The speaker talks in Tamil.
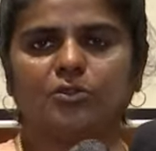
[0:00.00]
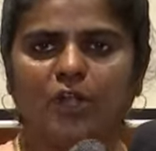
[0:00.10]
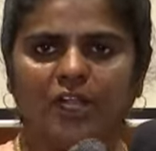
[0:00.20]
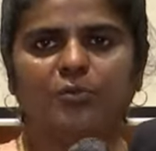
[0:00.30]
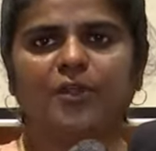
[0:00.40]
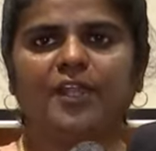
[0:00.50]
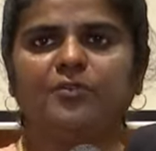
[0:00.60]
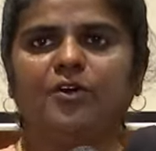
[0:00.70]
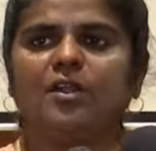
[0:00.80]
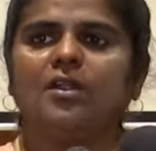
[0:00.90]
தொழில்
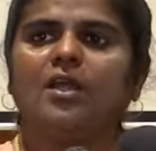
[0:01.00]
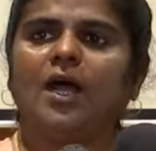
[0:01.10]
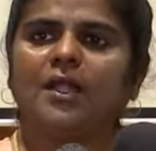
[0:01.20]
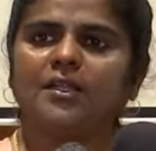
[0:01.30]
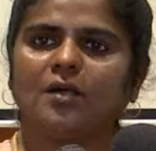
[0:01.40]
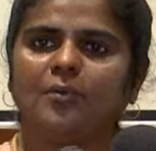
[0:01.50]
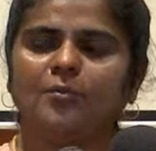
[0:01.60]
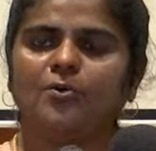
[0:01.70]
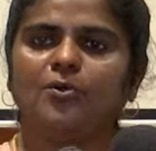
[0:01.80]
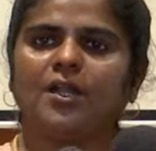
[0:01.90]
முனைவோர்
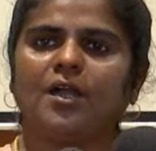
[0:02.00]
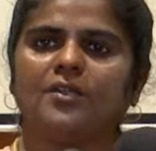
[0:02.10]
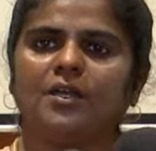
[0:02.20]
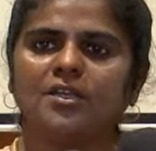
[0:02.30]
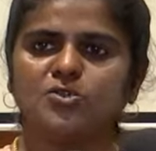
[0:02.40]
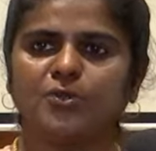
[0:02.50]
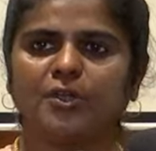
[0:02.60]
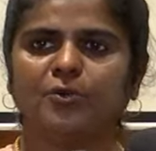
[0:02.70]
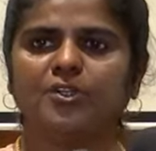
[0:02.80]
அதுக்கப்புறம் மூன்றாவதாக சுய